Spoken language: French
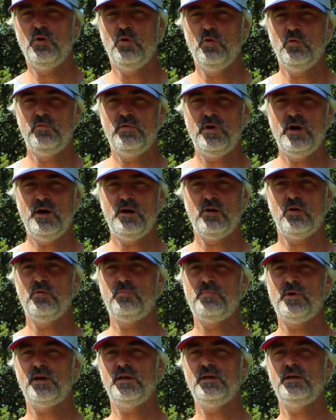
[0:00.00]
on va
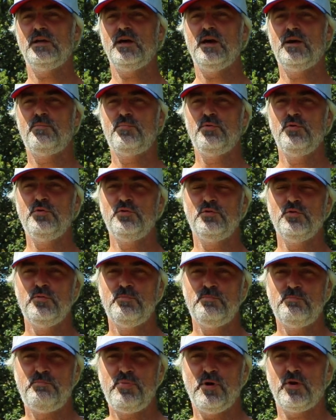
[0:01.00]
reparler un peu de
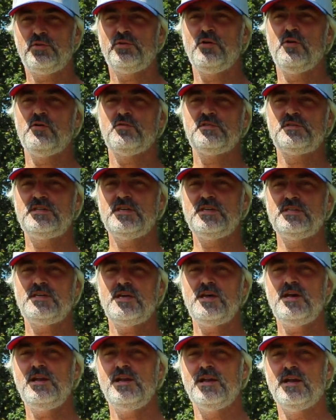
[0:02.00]
portance des
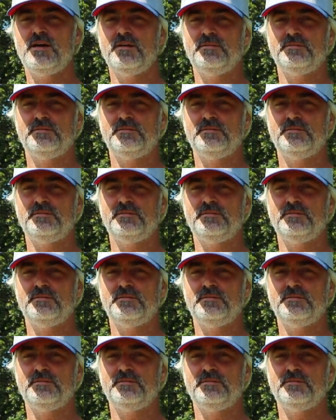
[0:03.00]
ailes.